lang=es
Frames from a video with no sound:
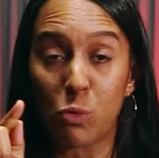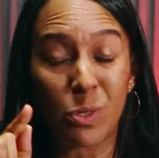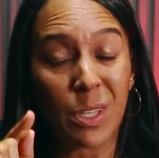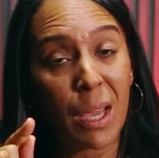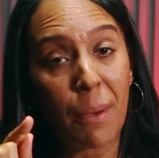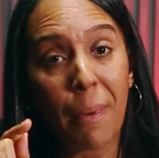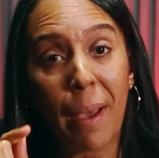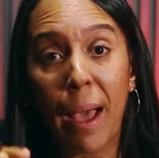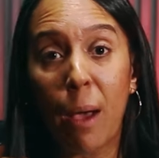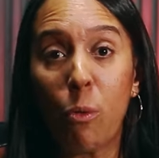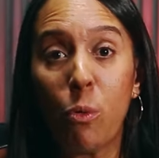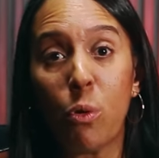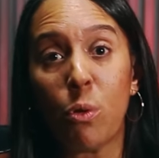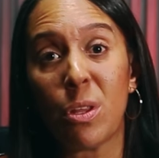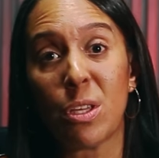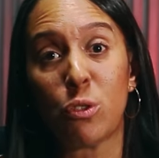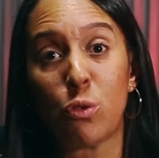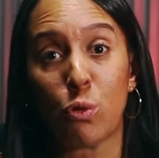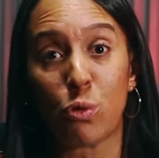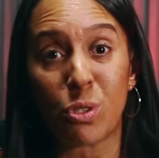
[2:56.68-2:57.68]
usted va a uno
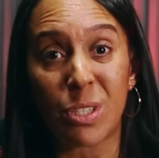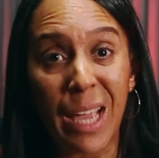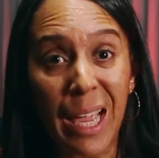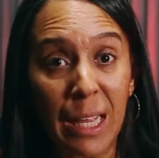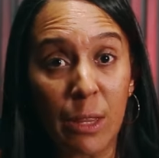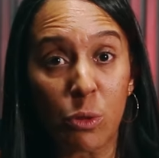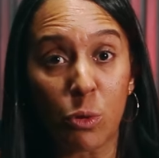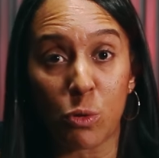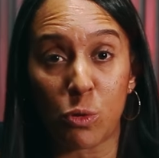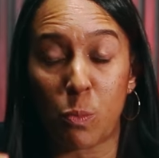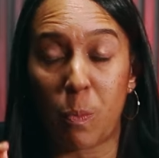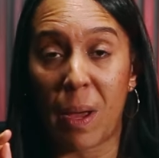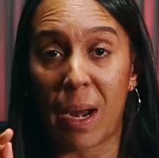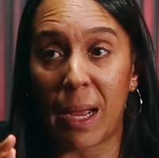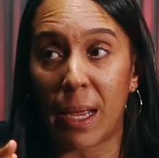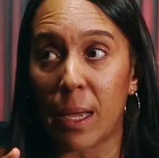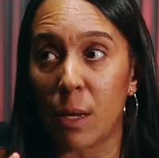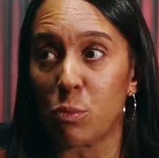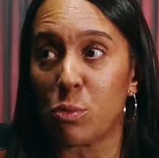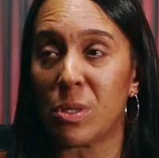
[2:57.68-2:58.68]
de esos centros
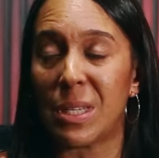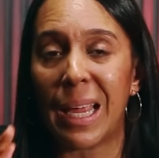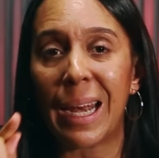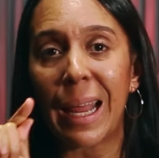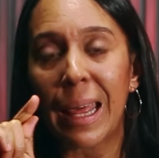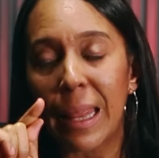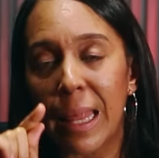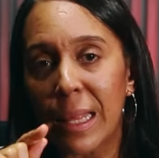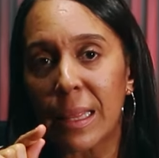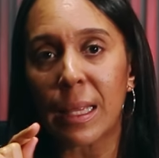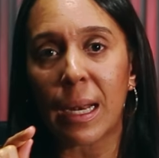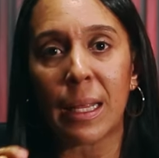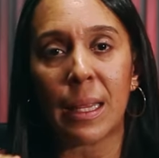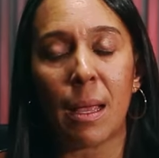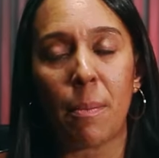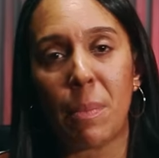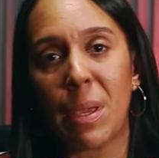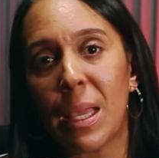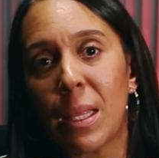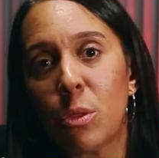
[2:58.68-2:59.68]
para que a usted le den
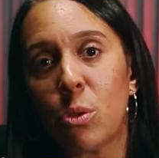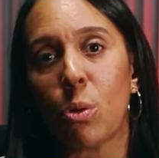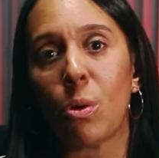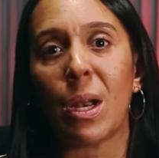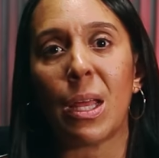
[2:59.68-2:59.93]
tratamiento